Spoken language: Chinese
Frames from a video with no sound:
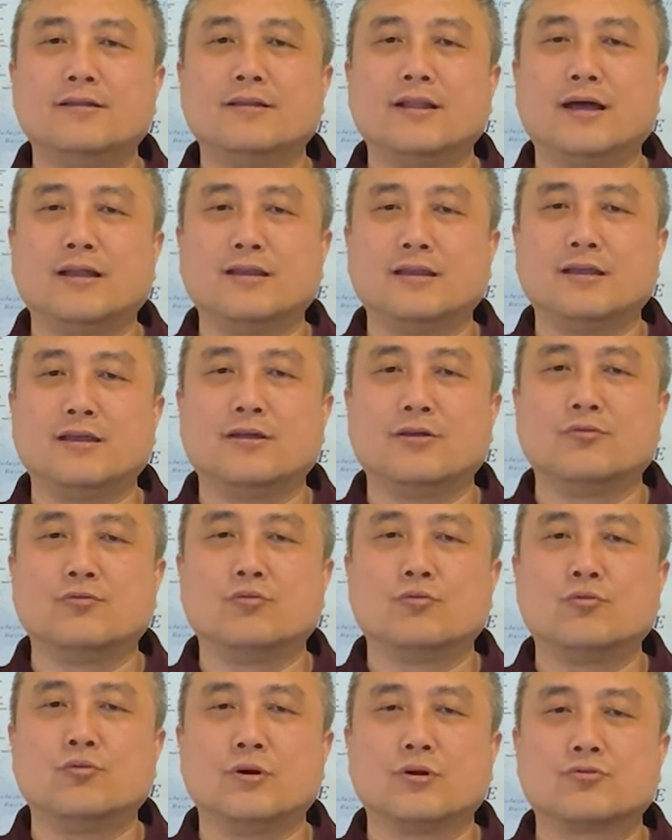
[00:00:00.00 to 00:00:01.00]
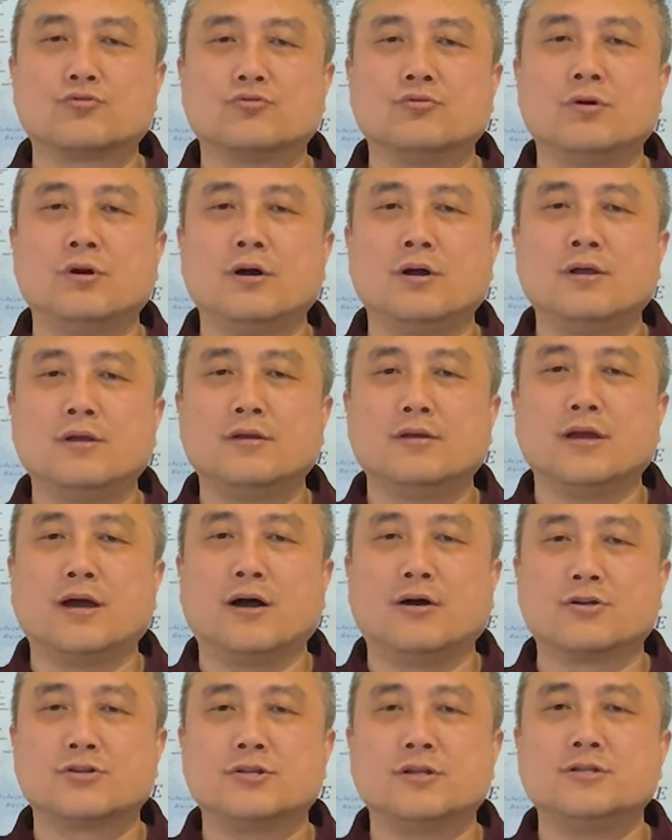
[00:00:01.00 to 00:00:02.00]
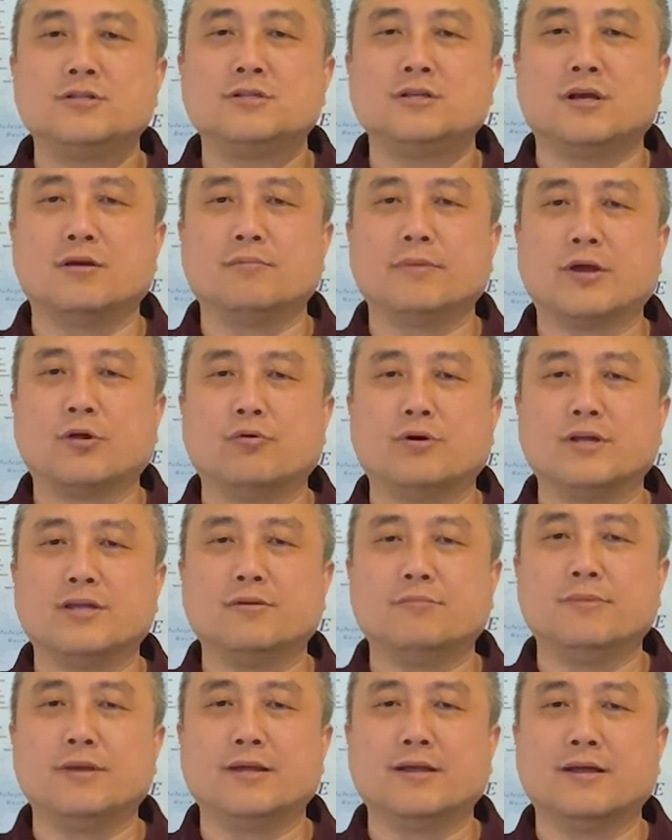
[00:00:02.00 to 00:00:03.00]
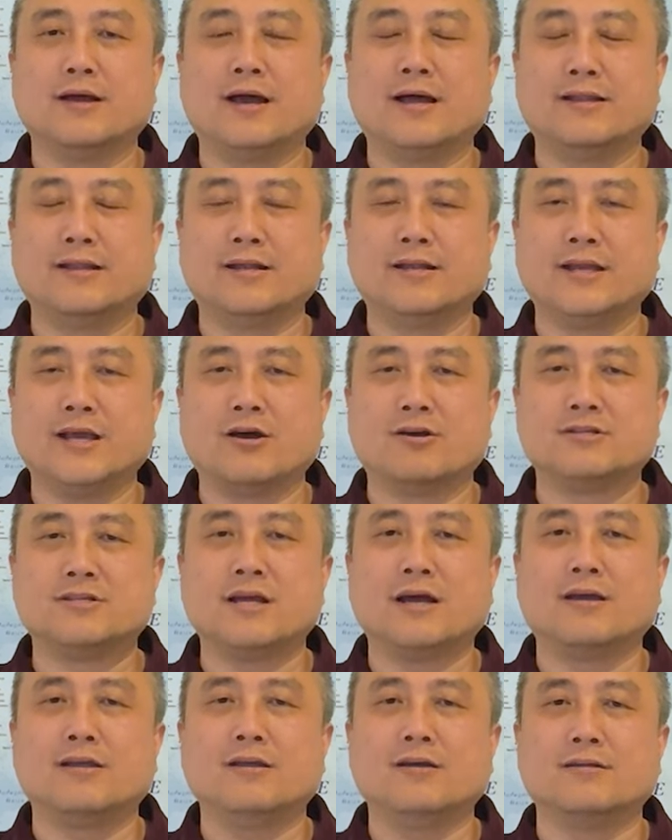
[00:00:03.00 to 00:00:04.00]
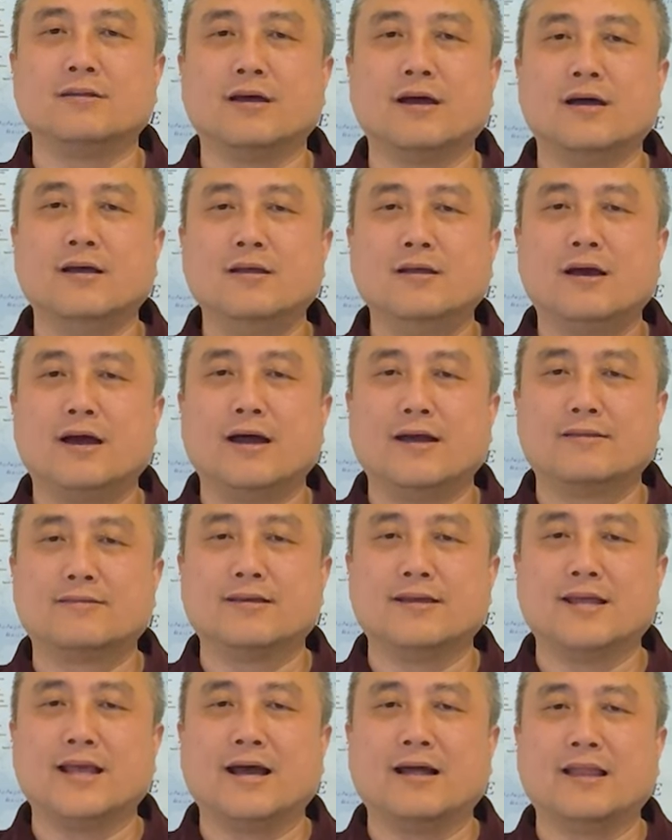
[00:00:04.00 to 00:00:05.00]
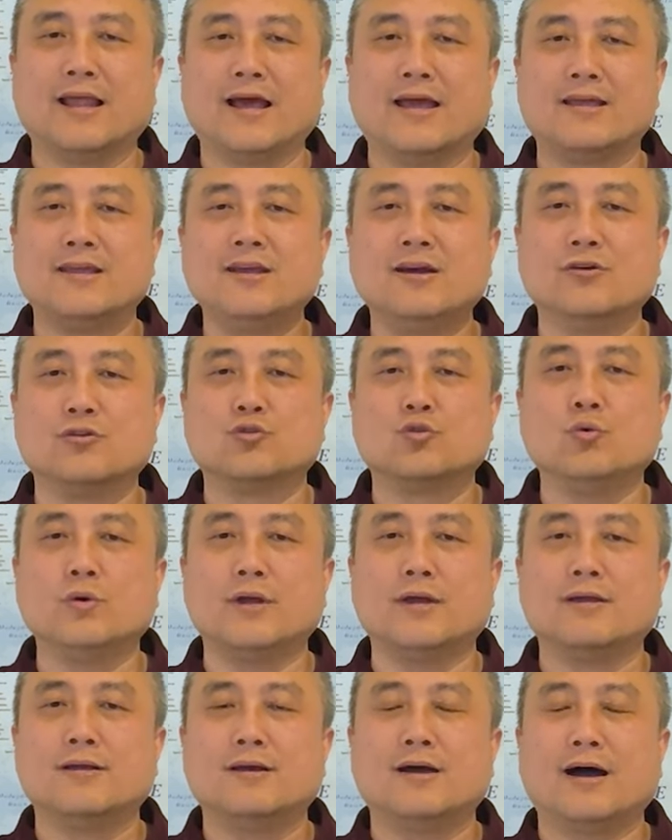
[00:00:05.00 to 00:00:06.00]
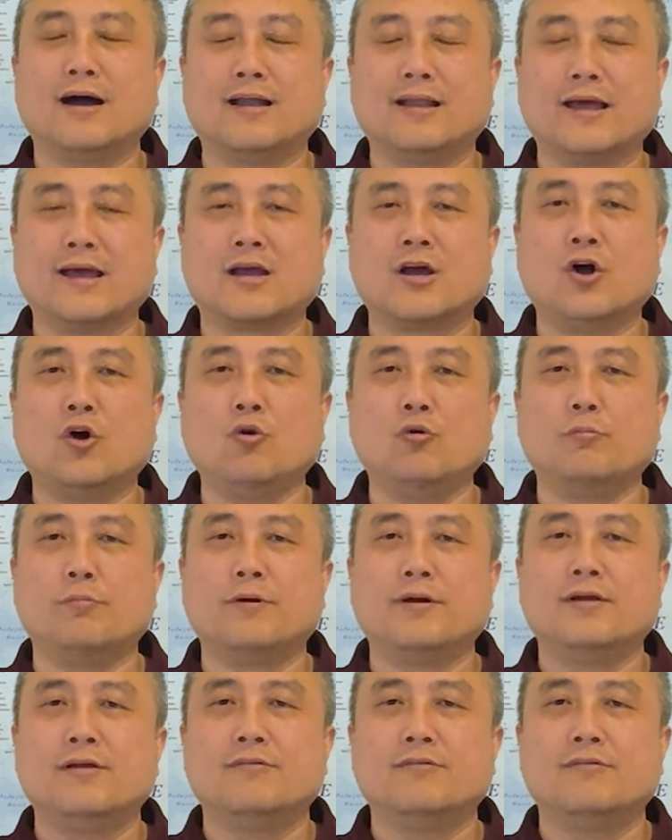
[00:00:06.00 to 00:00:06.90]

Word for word: 那你如果说要申请美国移民啊，那你要相应的呃怎样来应对啊，来 cope